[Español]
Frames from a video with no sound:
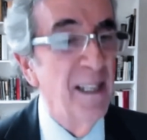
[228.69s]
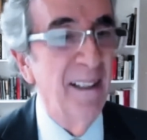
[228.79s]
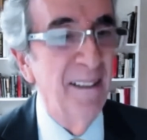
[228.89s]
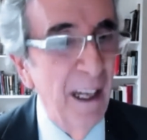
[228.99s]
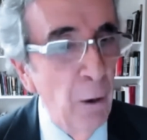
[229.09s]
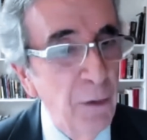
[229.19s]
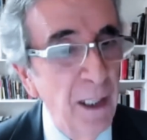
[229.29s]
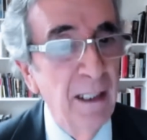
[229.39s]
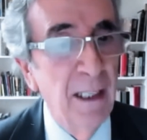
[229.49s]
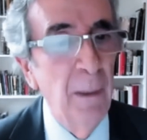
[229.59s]

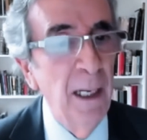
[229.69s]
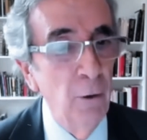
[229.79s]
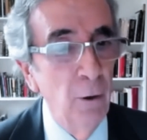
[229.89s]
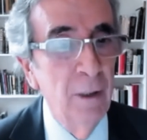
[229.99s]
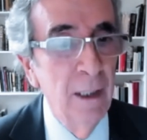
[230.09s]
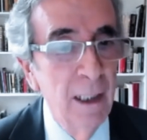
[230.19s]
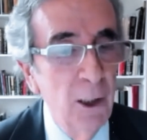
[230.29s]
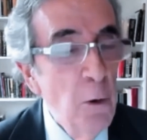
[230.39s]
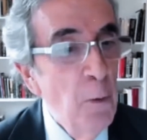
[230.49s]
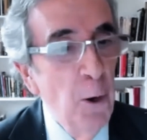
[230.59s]
rechazados en este pleno.
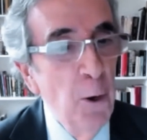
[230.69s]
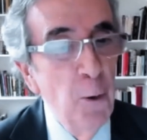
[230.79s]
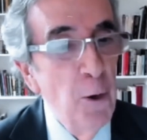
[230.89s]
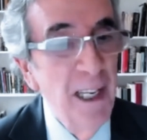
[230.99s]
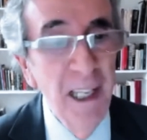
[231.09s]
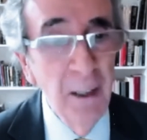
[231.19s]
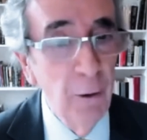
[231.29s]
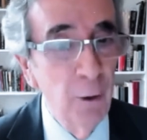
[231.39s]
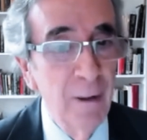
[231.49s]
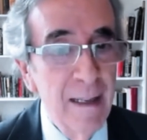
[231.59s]
¿Cómo puede ocurrir
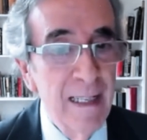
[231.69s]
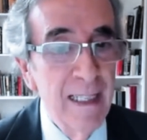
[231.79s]
esto?